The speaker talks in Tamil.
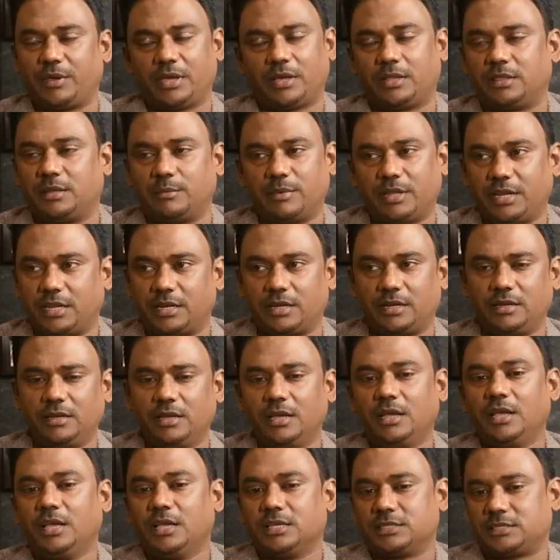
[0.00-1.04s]
அந்த மாதிரி இருக்கு
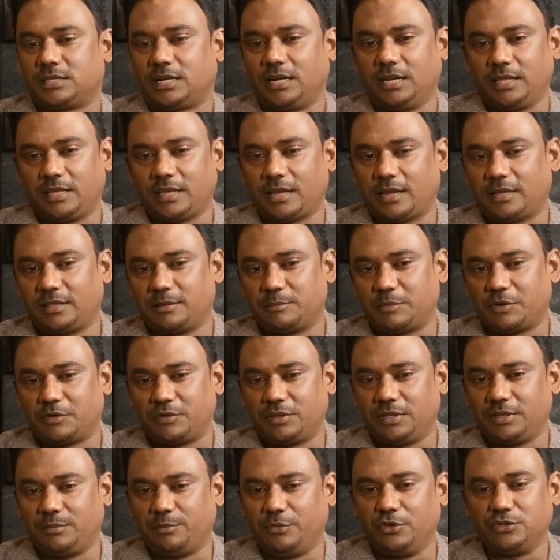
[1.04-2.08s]
சாணிக்காகதம்ல
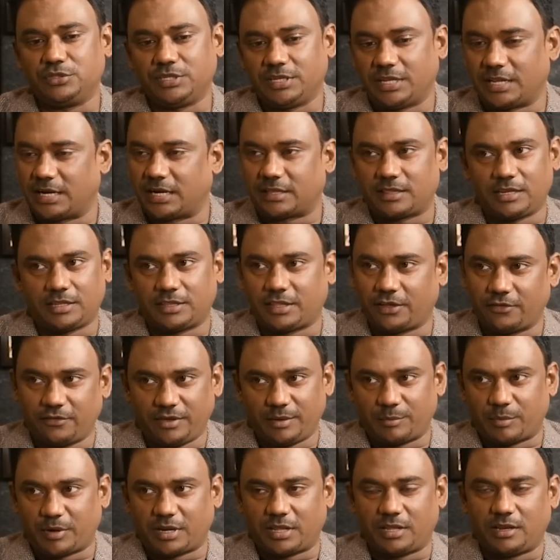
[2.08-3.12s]
வந்து மியூசிக் நிறைய இடத்துல
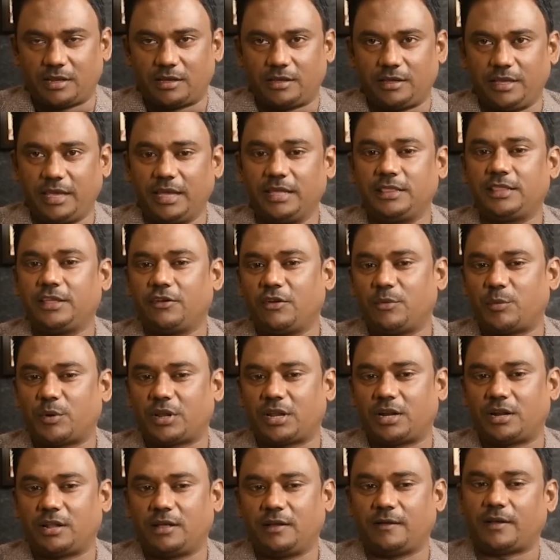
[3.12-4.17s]
தேவைப்படல ஏன்
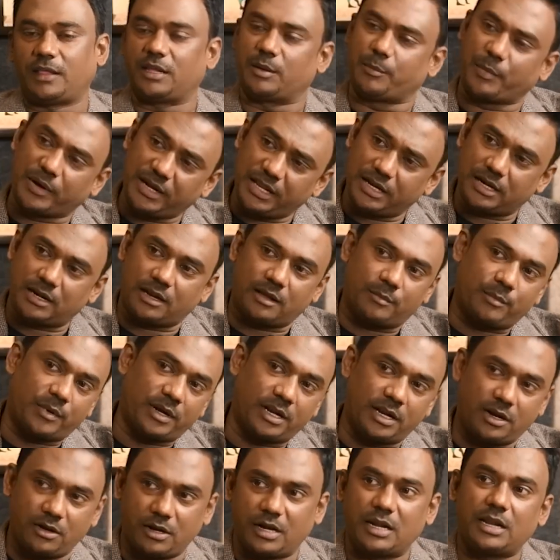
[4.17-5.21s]
தேவைப்படலைன்னா அதை பண்ணிருக்கலாம்
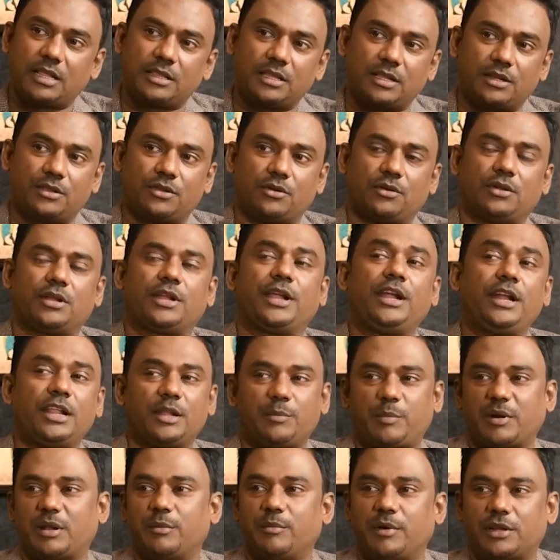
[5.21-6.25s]
பண்ணாலும் நல்லா தான் இருந்திருக்கும்
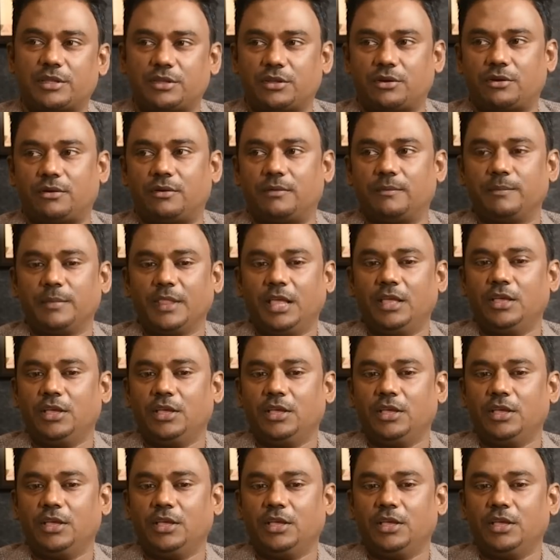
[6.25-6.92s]
ரெகுலர் படமா இருந்திருக்கும்